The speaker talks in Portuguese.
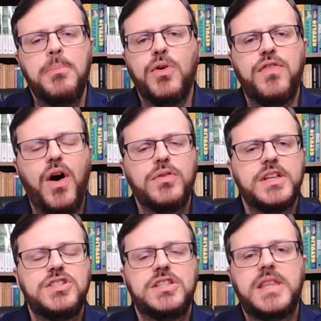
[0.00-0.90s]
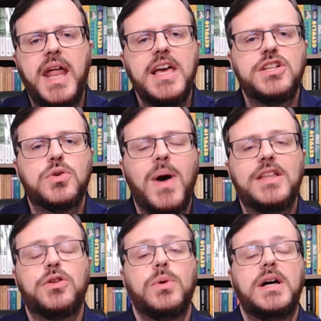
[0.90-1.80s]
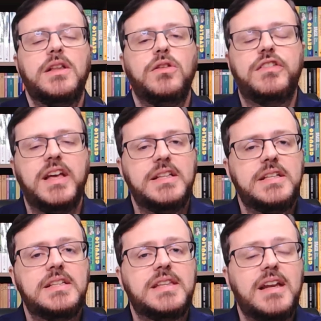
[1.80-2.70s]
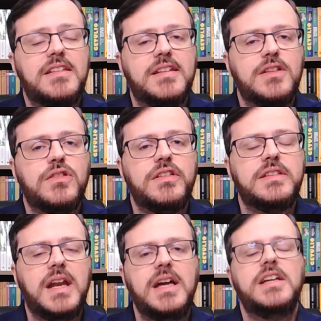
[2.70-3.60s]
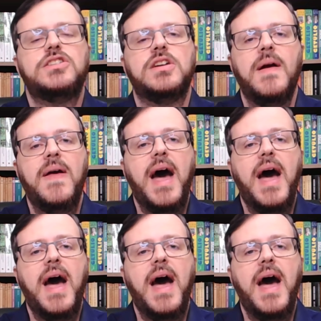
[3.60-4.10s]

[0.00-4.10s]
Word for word: por volta de três, quatro anos, entre 303